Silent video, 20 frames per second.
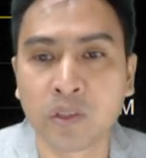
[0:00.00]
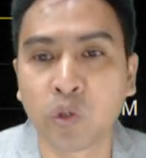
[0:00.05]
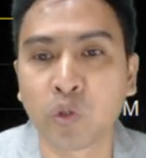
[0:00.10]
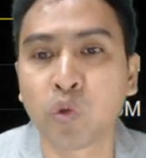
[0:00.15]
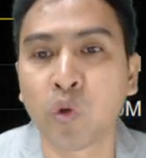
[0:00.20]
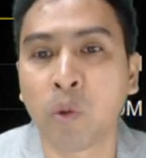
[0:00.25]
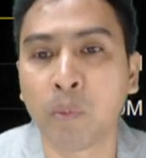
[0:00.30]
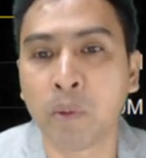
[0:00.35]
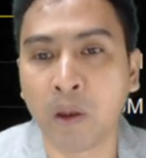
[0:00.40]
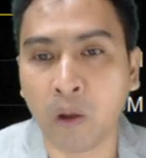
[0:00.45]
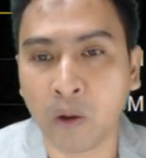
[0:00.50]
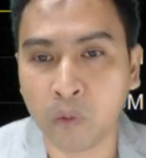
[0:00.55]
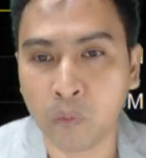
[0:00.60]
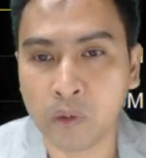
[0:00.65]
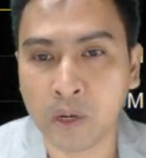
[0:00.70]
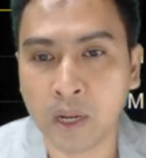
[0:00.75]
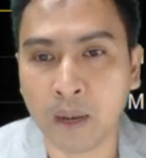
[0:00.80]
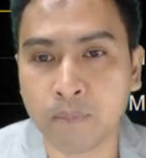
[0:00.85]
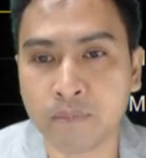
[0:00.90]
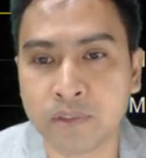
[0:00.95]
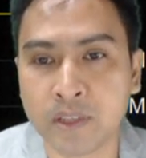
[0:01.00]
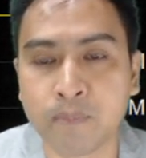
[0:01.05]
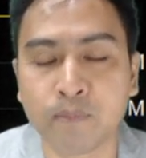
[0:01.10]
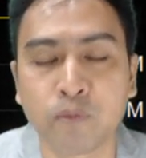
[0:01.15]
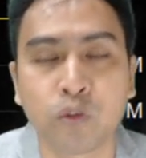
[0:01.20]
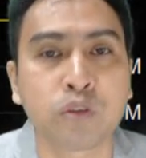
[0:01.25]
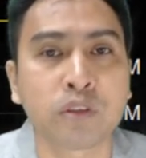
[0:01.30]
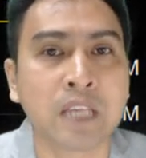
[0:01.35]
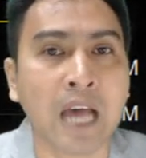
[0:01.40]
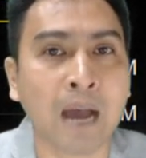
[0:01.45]
ชัวร์ไปรอนู่นครับ
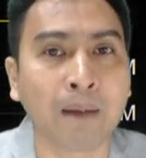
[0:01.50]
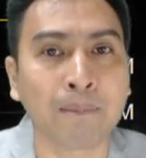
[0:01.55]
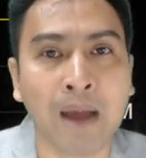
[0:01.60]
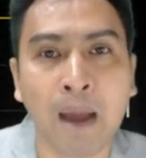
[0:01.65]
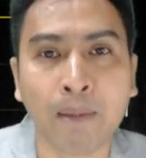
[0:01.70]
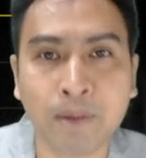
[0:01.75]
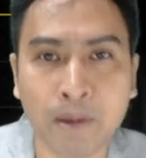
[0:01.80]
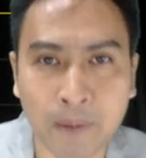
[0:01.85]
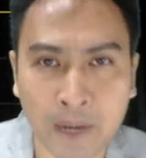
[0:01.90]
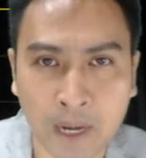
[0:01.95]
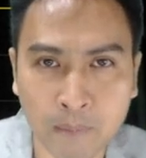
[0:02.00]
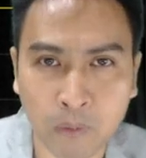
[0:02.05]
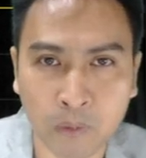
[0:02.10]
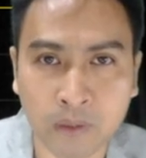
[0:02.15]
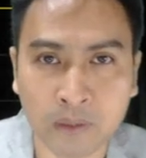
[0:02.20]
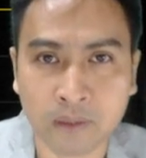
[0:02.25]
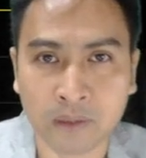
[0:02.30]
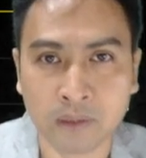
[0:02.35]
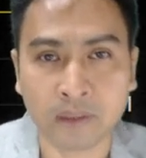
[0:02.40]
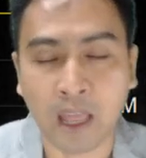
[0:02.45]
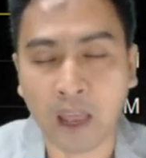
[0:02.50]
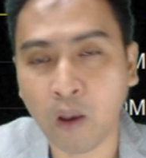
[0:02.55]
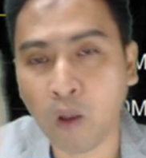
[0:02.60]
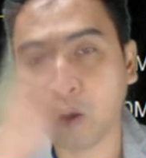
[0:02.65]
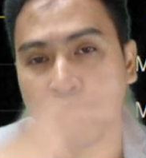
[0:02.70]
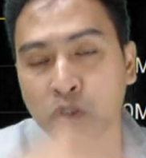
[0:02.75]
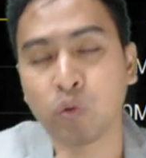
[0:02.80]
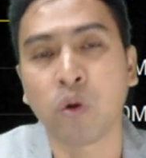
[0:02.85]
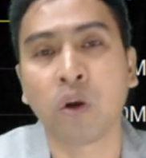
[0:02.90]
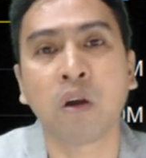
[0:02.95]
10.3 อัพขึ้นบนแต่รอ
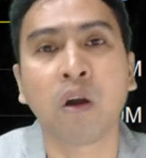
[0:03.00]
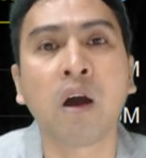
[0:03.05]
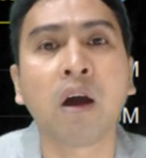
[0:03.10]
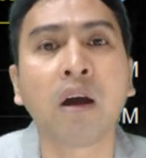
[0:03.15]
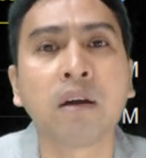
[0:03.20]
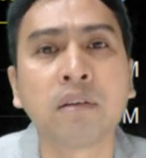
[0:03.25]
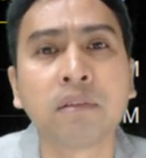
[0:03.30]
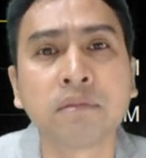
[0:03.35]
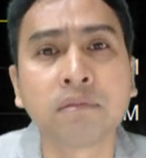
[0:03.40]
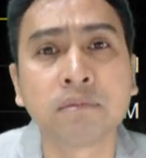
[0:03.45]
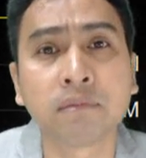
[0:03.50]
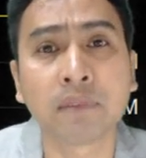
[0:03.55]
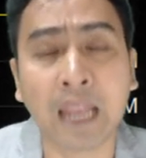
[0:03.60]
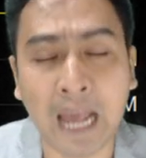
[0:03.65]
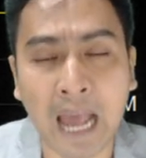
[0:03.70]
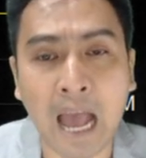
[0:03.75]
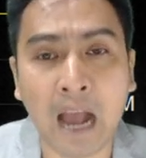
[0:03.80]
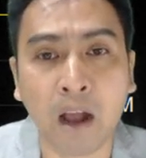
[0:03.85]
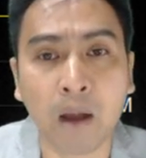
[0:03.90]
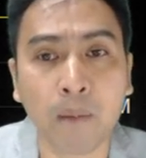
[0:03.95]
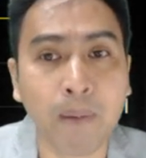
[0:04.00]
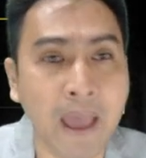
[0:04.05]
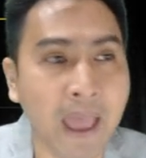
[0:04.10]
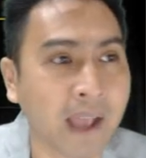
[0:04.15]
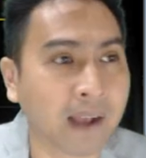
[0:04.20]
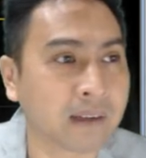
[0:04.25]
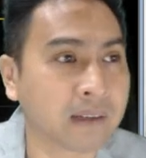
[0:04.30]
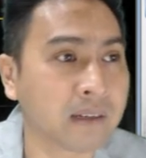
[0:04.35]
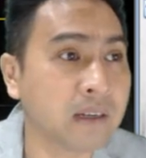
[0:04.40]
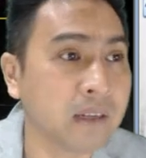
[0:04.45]
ชัวร์ก็ราคาก็แพ
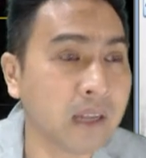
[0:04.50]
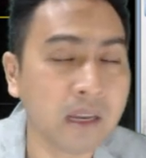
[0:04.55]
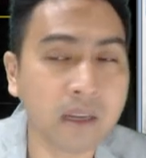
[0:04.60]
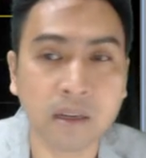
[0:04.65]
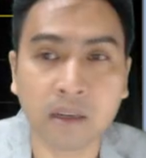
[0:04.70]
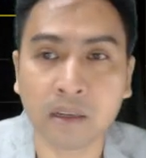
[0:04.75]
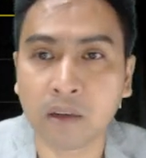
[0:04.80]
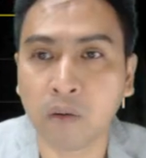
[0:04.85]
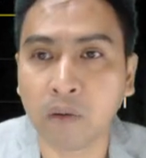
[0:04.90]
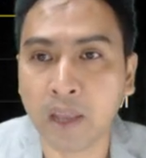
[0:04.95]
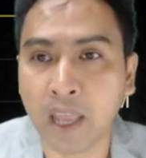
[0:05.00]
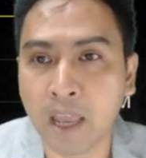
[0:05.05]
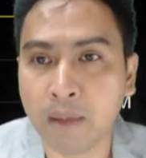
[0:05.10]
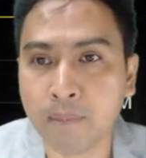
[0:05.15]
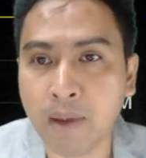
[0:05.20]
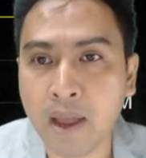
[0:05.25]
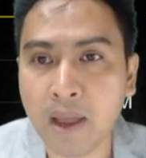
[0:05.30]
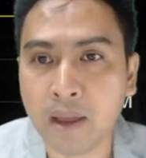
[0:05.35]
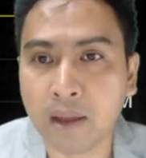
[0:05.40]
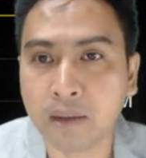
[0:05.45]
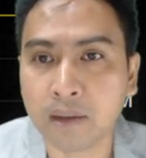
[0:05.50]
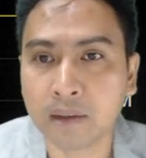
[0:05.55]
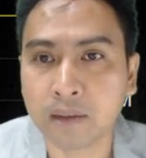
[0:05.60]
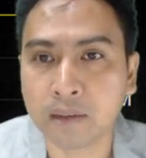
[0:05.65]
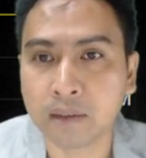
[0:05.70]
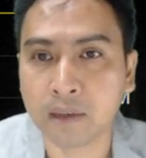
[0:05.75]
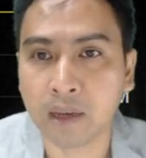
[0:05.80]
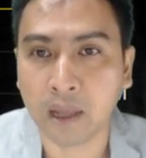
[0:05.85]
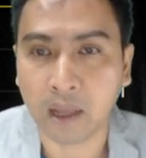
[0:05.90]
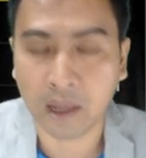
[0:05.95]
งขึ้นนิดหนึ่งโอเคไหม
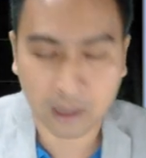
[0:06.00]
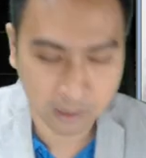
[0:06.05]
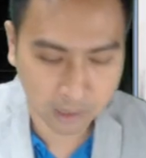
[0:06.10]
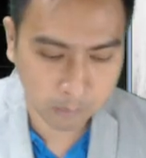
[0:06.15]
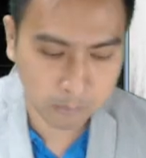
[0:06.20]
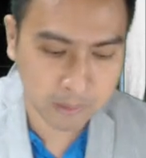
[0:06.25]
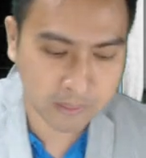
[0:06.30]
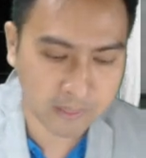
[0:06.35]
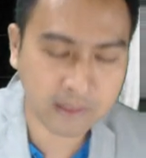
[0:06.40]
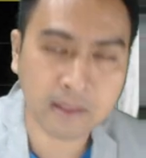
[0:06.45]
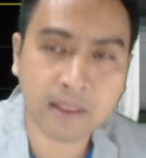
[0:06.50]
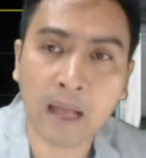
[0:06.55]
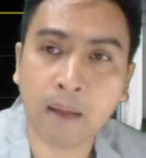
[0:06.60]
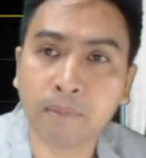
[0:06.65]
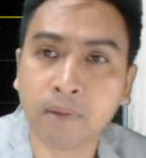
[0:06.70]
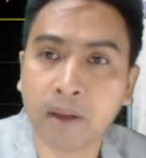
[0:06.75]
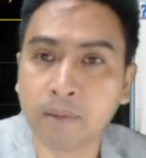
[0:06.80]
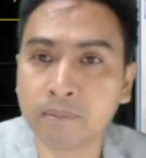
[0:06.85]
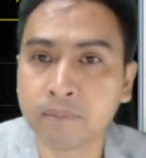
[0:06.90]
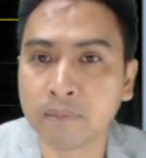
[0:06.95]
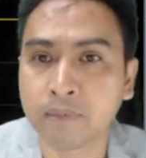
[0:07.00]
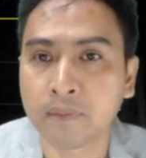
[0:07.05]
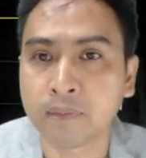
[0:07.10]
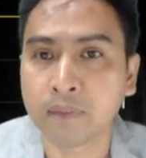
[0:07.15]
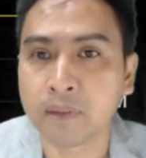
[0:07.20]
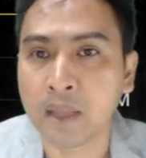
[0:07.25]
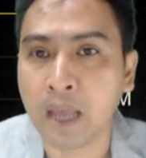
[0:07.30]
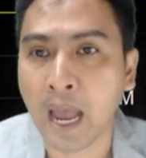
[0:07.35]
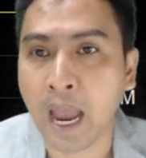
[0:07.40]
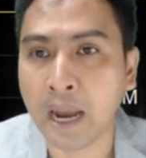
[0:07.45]
ก็เป็นสัจธรรมครับ
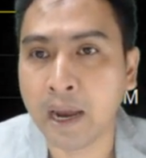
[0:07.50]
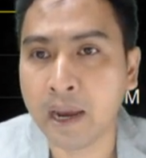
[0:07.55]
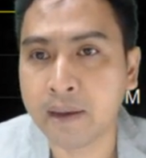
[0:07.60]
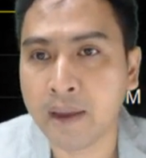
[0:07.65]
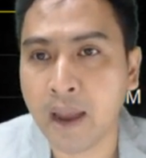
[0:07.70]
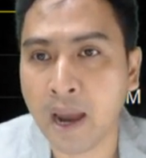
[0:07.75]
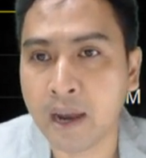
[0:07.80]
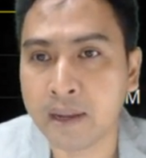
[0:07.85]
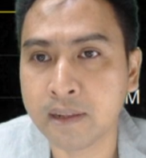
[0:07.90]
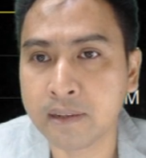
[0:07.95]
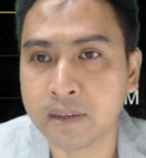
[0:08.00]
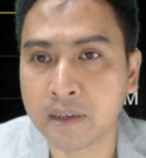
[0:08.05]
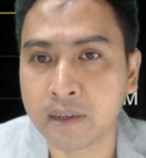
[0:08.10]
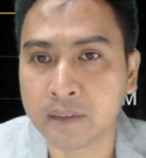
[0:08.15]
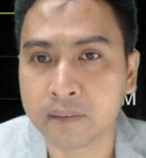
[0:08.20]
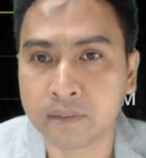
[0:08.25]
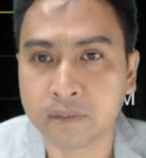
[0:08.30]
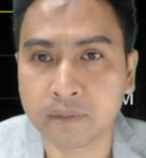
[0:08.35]
high risk high return